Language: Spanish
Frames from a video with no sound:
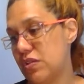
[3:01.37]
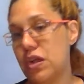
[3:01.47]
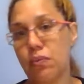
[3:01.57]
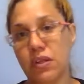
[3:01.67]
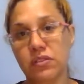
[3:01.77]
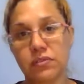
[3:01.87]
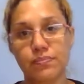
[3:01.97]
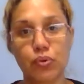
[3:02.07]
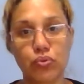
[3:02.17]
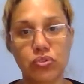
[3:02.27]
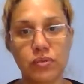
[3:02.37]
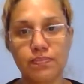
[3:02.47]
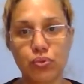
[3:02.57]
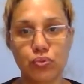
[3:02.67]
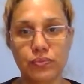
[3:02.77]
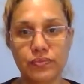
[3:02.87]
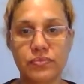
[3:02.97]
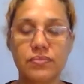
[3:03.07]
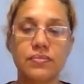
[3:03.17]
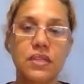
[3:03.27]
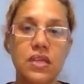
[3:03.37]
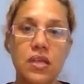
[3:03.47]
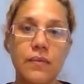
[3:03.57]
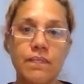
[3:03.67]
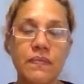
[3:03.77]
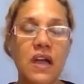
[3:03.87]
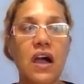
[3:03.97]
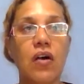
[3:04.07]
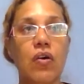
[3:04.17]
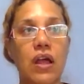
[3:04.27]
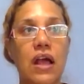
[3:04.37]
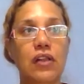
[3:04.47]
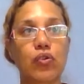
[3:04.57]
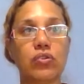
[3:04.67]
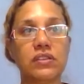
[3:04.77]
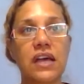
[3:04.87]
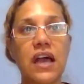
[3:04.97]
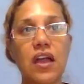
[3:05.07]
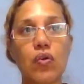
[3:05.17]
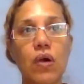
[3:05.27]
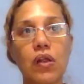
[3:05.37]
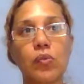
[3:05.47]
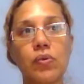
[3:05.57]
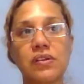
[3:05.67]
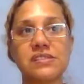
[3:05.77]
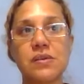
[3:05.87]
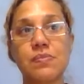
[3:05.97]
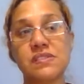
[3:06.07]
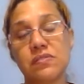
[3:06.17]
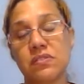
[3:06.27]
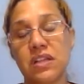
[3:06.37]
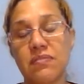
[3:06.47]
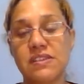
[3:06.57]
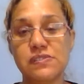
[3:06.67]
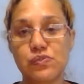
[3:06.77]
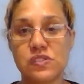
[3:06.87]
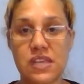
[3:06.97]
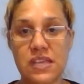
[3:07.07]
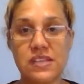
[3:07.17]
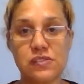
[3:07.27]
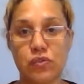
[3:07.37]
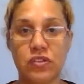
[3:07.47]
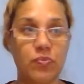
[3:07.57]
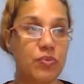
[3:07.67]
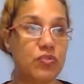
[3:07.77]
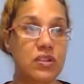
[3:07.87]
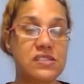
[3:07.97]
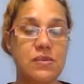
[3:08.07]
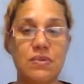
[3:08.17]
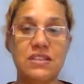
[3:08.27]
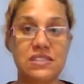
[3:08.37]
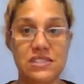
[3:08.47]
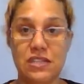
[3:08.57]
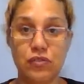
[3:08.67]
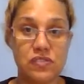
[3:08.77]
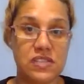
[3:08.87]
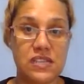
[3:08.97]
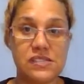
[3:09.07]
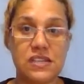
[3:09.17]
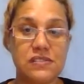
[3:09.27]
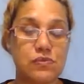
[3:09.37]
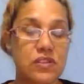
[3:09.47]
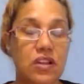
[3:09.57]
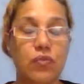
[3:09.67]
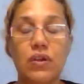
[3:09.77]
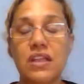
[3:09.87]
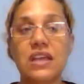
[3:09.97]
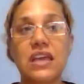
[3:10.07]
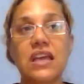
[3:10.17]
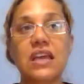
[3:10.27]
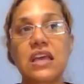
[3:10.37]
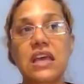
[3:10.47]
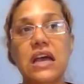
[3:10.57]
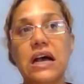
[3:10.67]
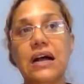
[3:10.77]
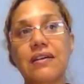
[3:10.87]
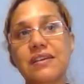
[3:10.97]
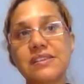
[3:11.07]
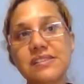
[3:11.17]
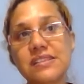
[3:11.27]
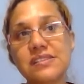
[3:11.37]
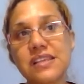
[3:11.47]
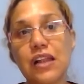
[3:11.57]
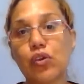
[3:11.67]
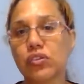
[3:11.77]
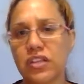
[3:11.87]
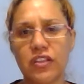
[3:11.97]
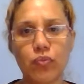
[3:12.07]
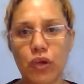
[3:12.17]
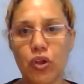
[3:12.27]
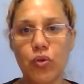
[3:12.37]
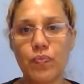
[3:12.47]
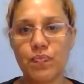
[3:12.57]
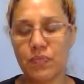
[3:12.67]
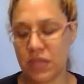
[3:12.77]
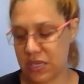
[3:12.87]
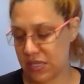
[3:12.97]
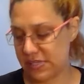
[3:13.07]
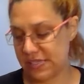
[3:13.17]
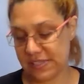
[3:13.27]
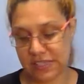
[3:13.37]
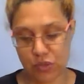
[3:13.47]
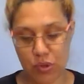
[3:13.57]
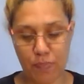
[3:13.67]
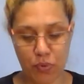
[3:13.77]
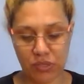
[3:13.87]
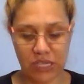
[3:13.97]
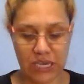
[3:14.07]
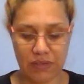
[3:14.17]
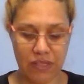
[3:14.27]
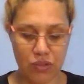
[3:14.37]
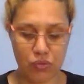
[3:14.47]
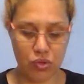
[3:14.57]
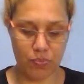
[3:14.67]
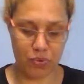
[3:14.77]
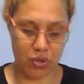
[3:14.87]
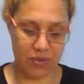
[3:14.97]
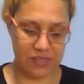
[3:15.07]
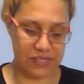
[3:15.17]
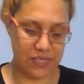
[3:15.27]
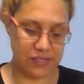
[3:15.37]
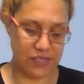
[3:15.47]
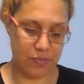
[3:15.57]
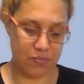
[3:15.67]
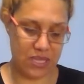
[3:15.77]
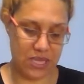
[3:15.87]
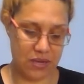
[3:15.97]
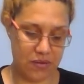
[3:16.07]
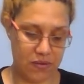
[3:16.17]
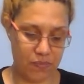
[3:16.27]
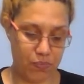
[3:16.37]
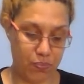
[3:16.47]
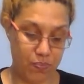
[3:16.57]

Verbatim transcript: no la aguanta. Punto, pum. Ahora, al cortar o algo por lo que están pasando, tal vez ustedes o otras personas también necesitan de ustedes. Recuerden que a veces el cortar es bueno, si es que no aportan en la vida de uno, pero a veces también